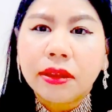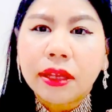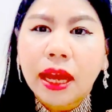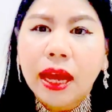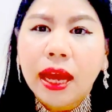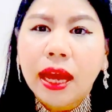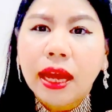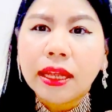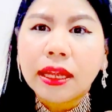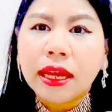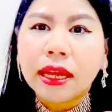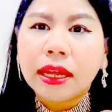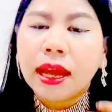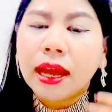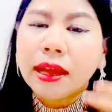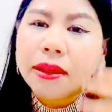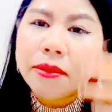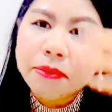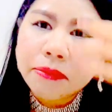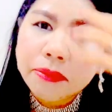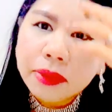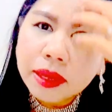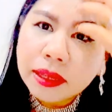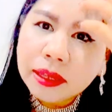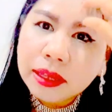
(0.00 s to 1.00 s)
นะถ้าท่าน
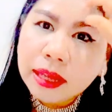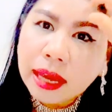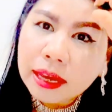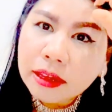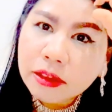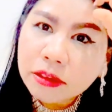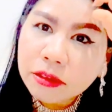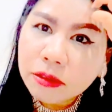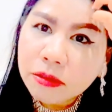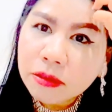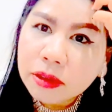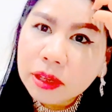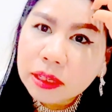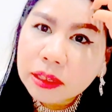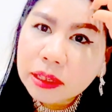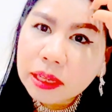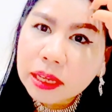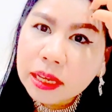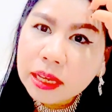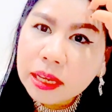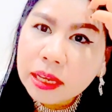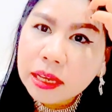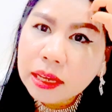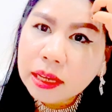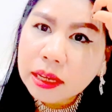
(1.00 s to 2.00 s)
เป็นไฮโซลิ
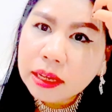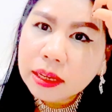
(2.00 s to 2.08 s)
ตี้